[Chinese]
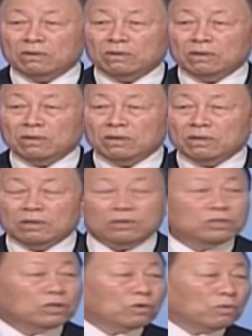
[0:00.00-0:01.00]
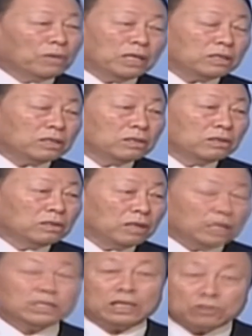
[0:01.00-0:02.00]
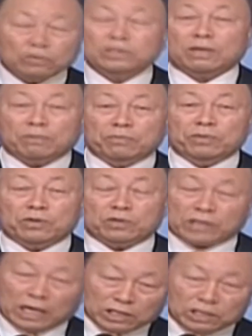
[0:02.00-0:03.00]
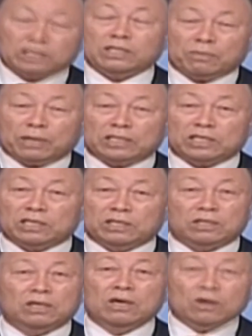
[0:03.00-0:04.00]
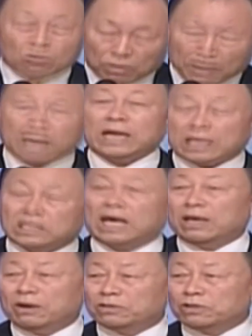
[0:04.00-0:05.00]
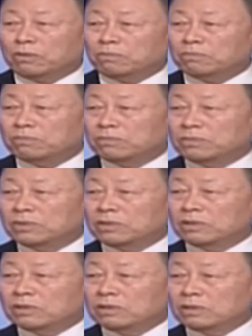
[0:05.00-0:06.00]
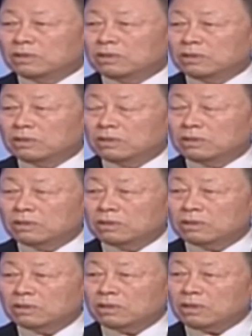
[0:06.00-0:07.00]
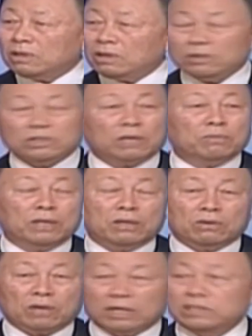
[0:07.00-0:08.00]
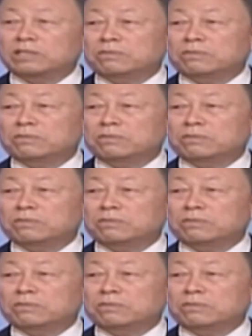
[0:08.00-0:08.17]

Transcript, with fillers: 好多人都能做人；可是得了名利不能做人，你们醒悟、领悟过来吧！